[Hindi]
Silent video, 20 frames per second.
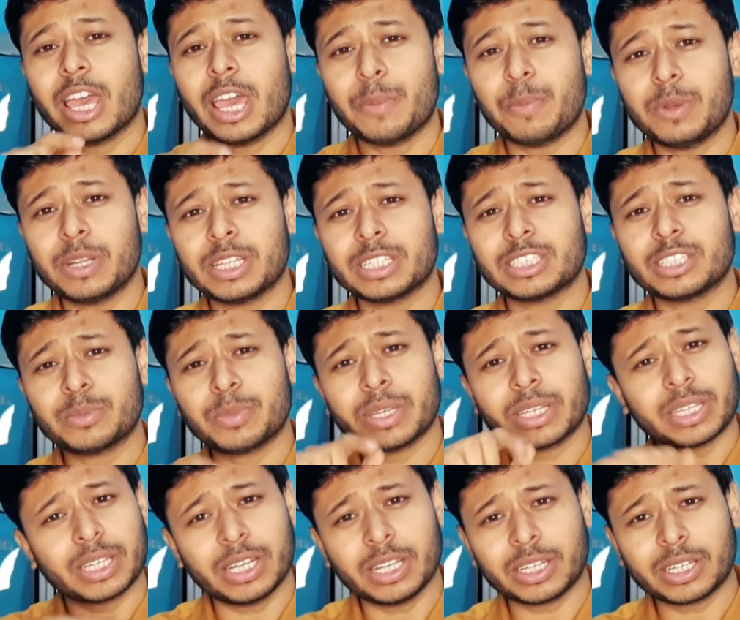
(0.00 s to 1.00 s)
एप्लीकेशन
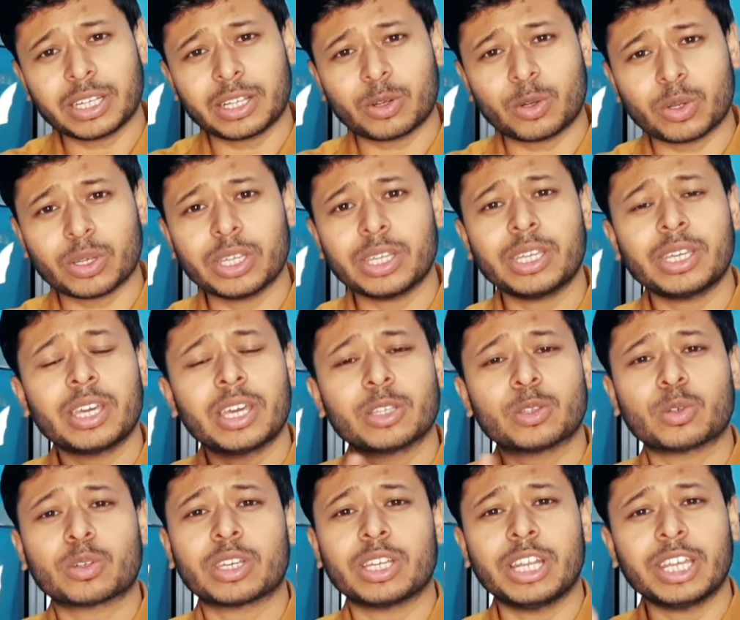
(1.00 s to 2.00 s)
पे क्लिक करोगे
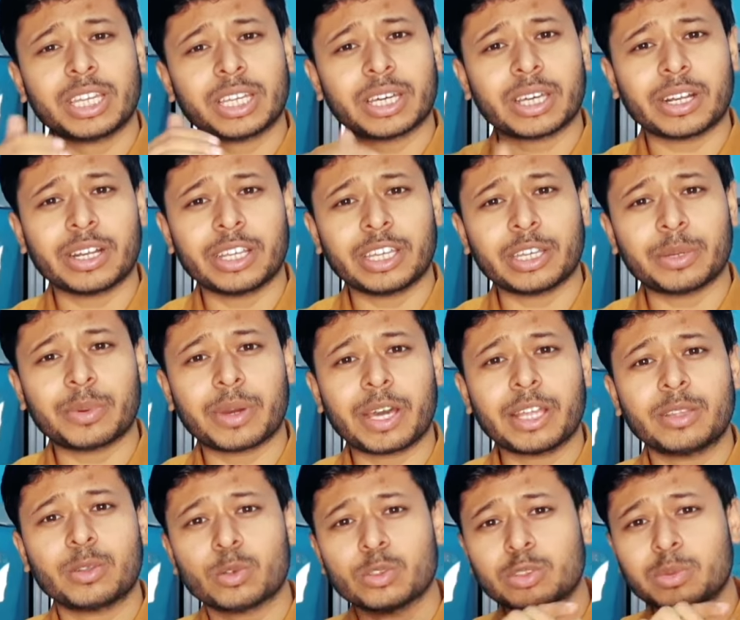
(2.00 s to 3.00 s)
तो क्लिक करने के
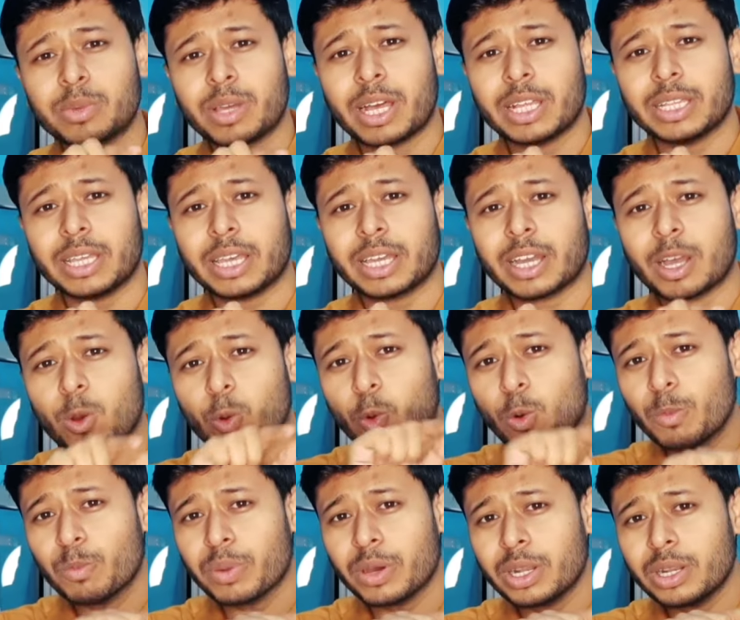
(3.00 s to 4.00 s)
बाद उसमें आ जाएगा
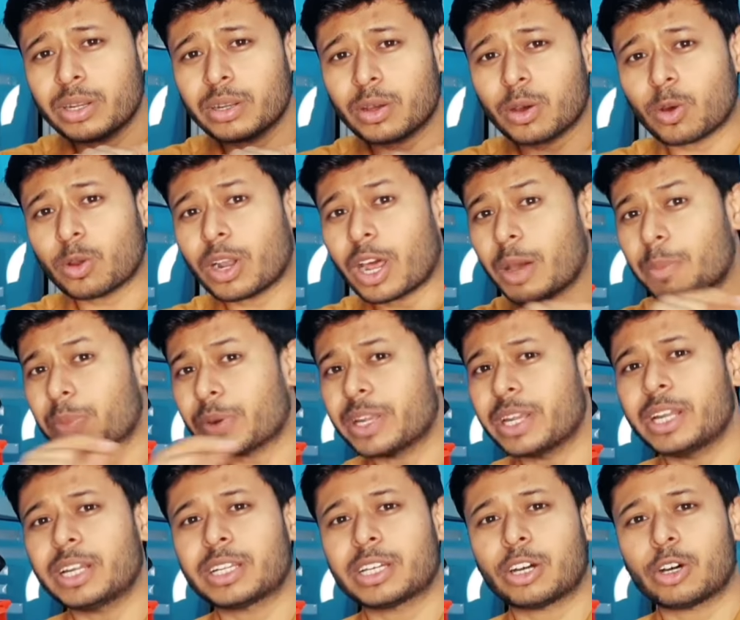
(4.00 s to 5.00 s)
ओपन और
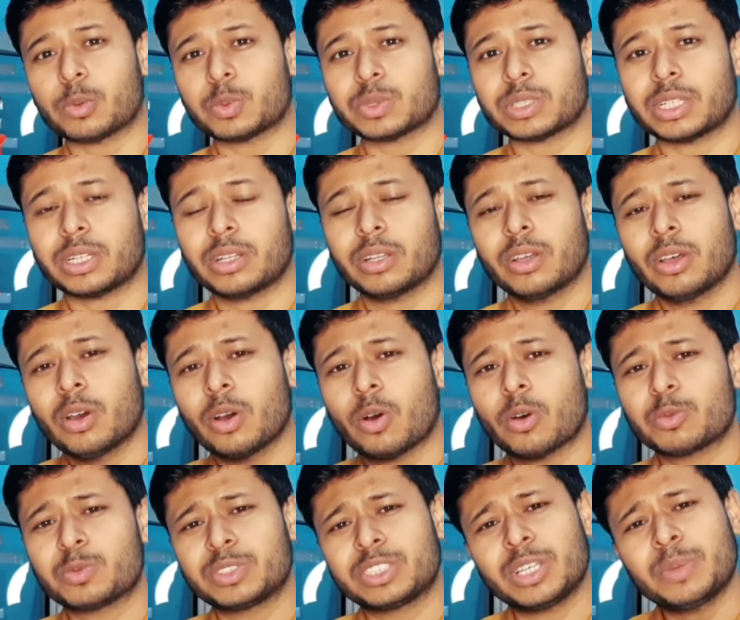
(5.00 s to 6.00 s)
अपडेट का ऑप्शन
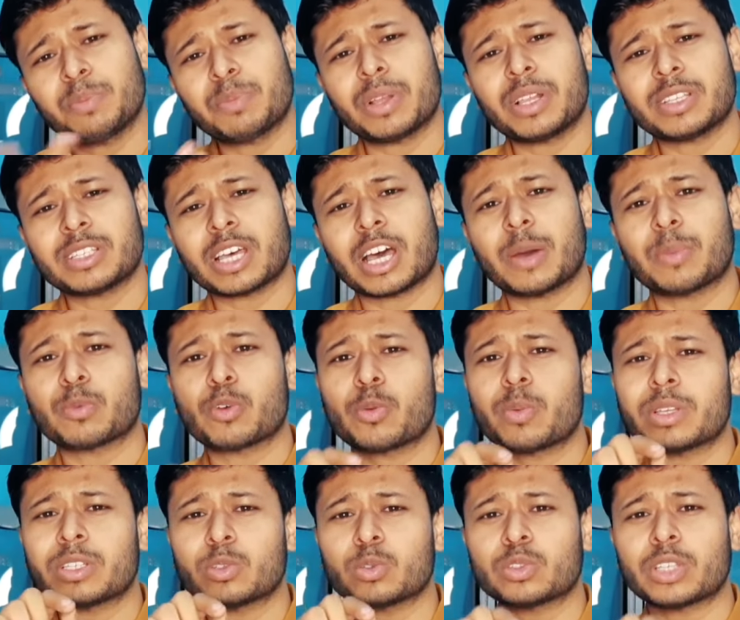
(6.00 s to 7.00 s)
और सिंपल सा
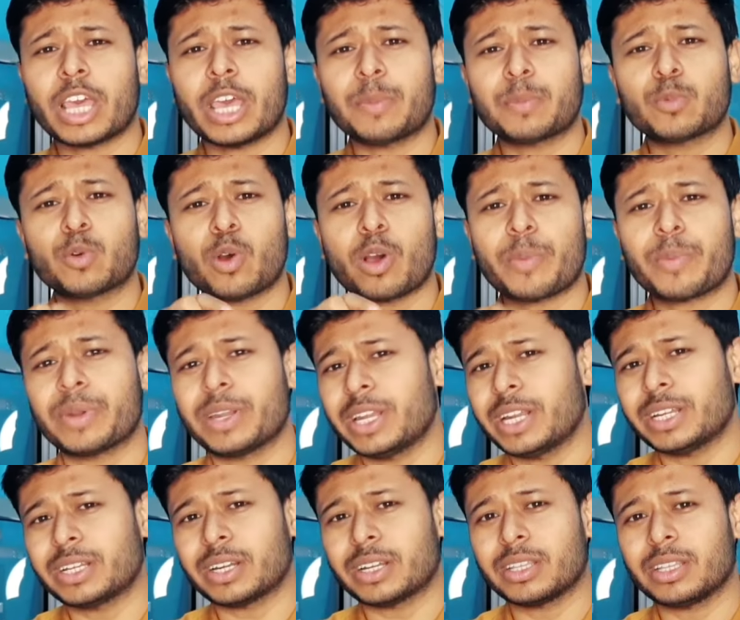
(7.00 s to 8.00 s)
आपको बस उस ऐप को
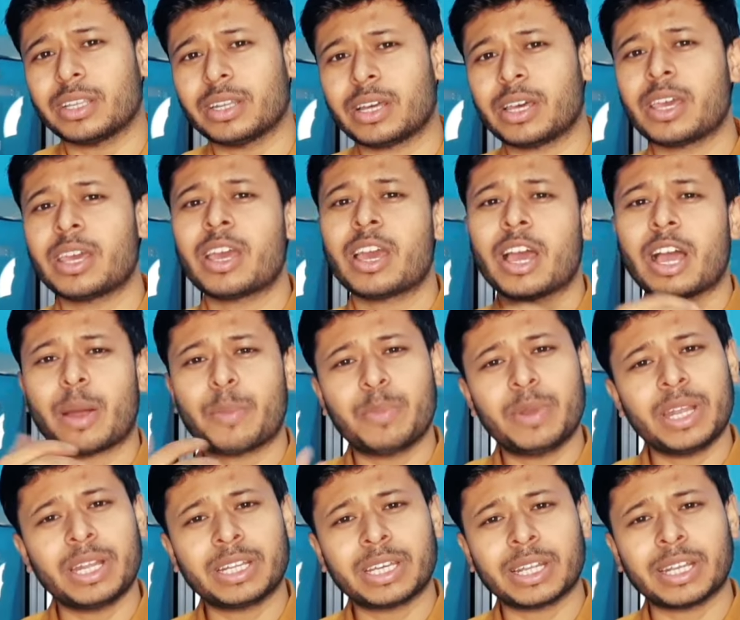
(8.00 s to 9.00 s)
अपडेट कर देना है
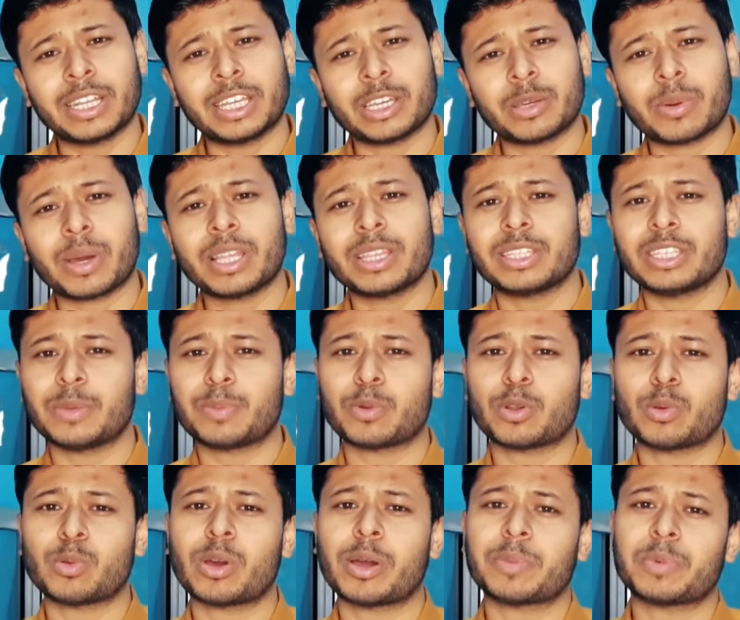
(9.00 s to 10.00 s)
अपडेट करने के बाद ये
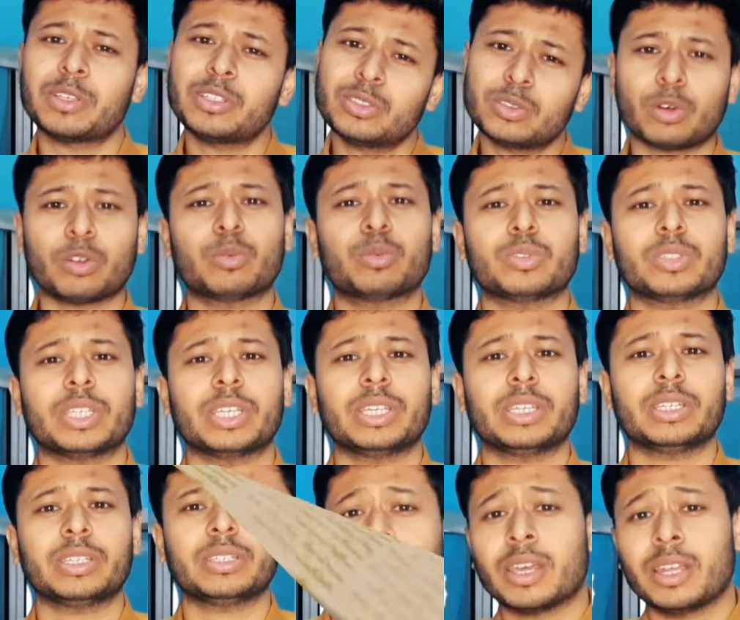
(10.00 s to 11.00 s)
प्रॉब्लम आपकी सॉल्व हो
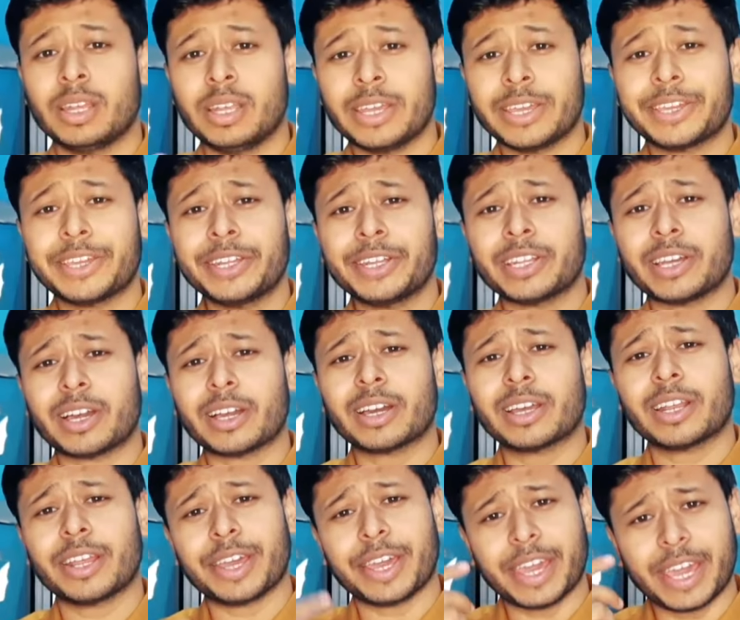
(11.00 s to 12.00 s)
जाएगी लेकिन
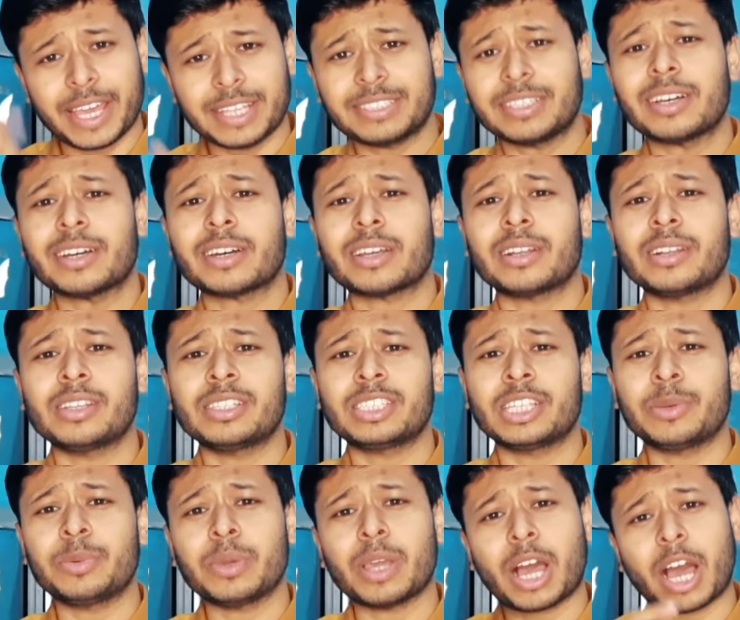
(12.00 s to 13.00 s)
अगर ऐसा करने
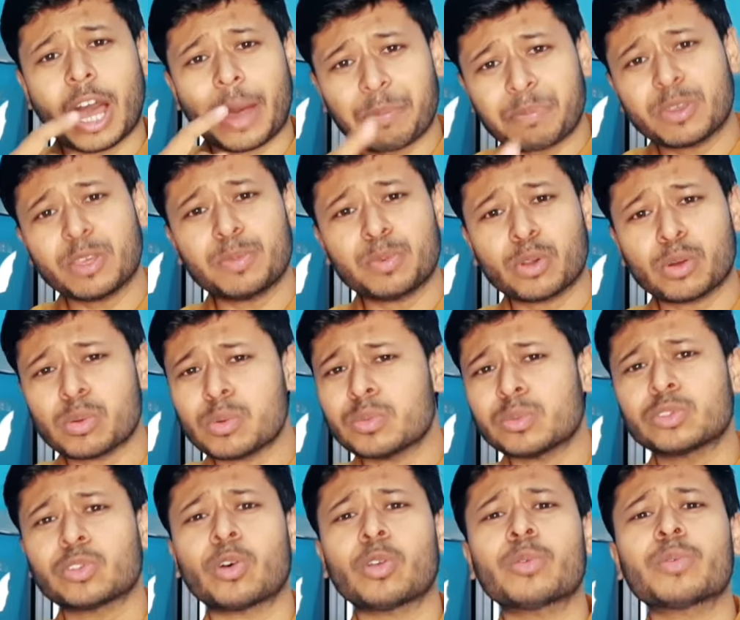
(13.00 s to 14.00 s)
से भी आपकी
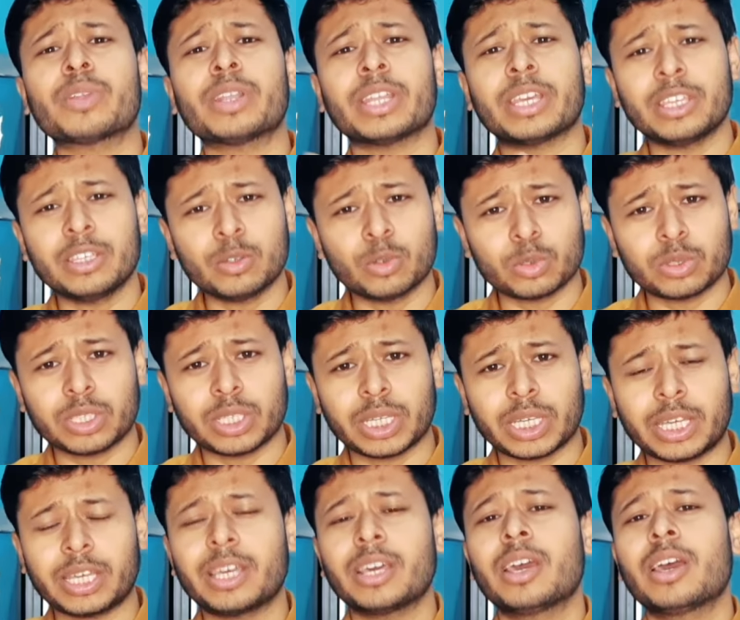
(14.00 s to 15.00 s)
प्रॉब्लम सॉल्व नहीं होती
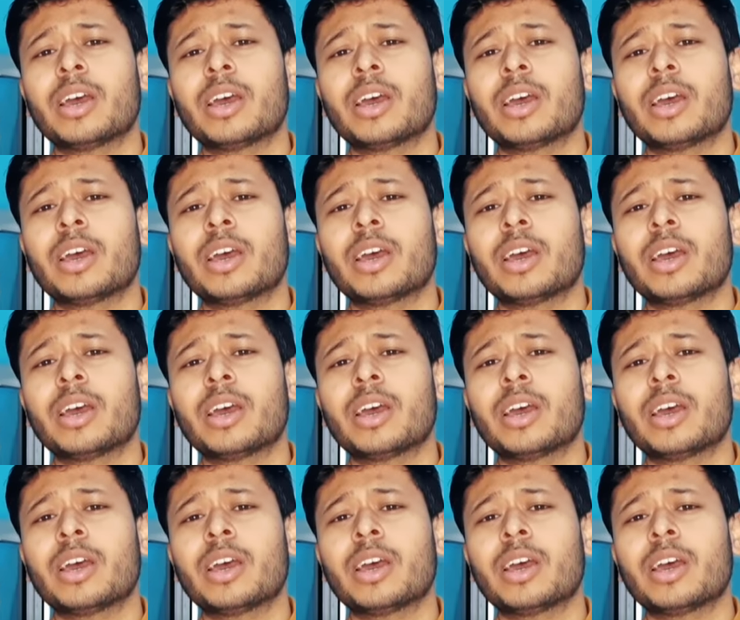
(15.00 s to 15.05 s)
है